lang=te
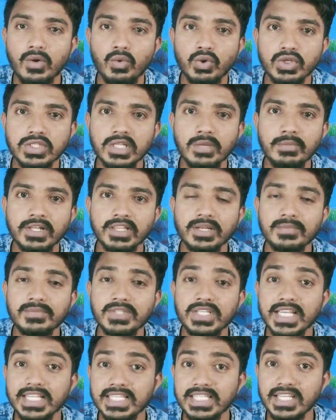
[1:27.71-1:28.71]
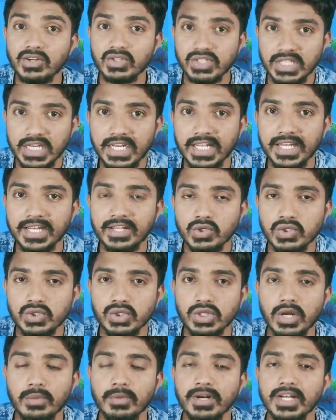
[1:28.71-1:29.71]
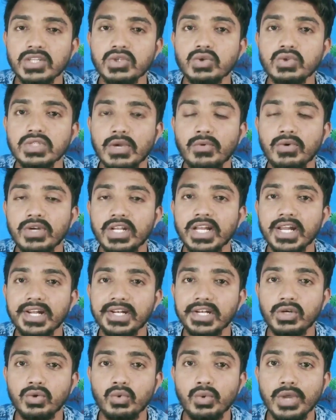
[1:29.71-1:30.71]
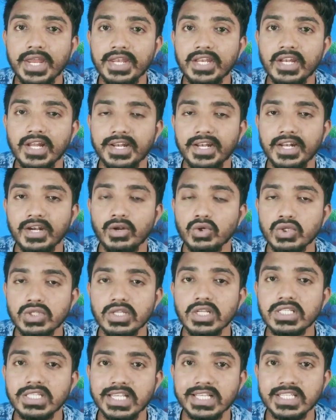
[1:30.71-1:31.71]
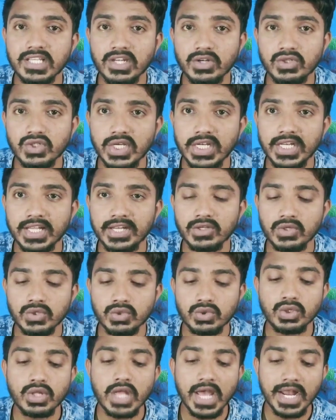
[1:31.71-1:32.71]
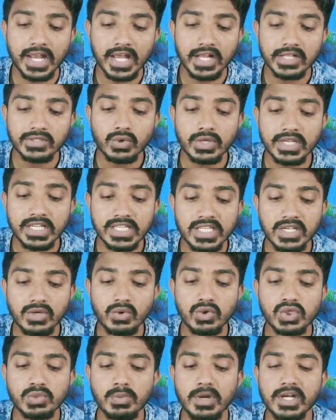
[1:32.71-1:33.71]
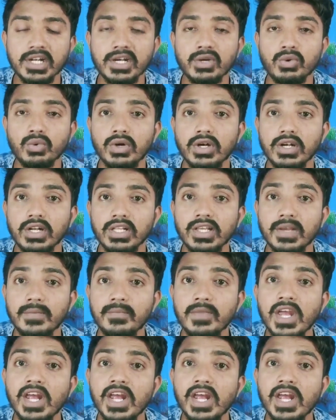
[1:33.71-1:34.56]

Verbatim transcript: వస్తే మాత్రం సిఎస్సిలో సీట్ అనేది వస్తుంది అనమాట సో సెవెంటీన్ హండ్రెడ్ టు ఎయిటీన్ హండ్రెడ్ వస్తే సిఎస్సిలో e e సీట్ e అనేది వస్తుంది అండ్ ఆల్సో ఈసీ గురించి మాట్లాడుకున్నట్లయితే